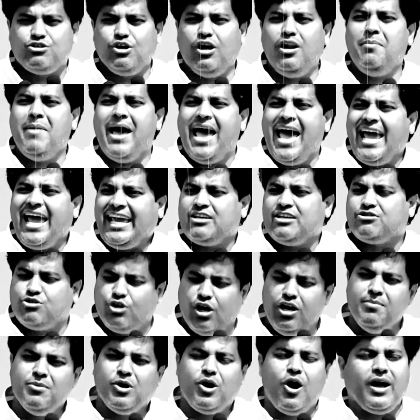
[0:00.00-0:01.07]
जुल्म है कि
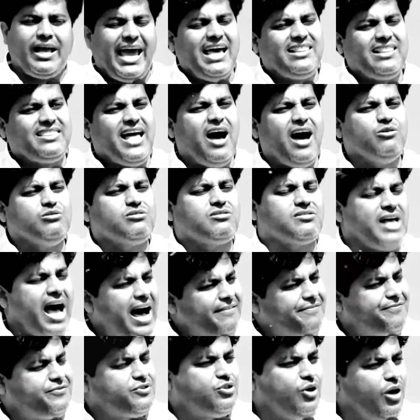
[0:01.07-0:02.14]
जुल्म को कहता हूं
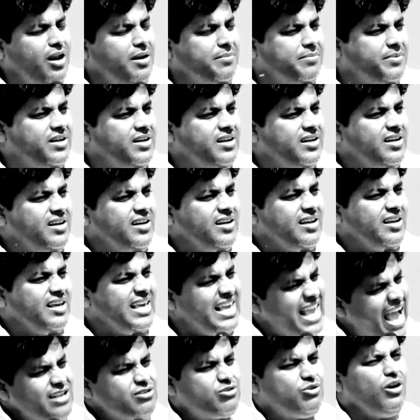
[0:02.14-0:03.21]
साफ जुल्म
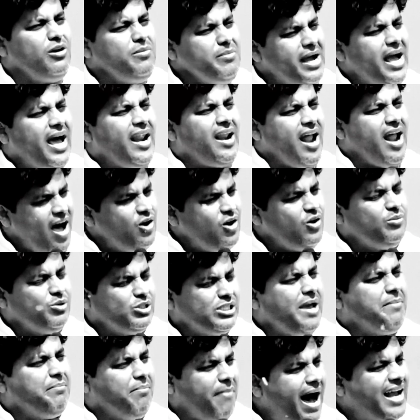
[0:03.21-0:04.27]
क्या जुल्म कर रहा हूं
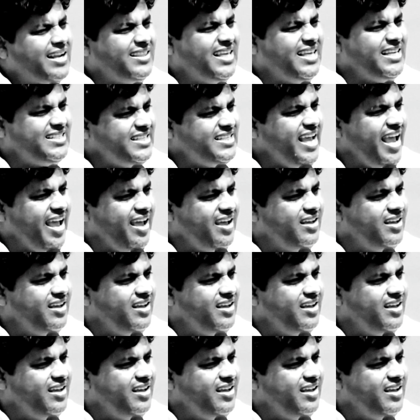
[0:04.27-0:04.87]
मुझे मार दीजिए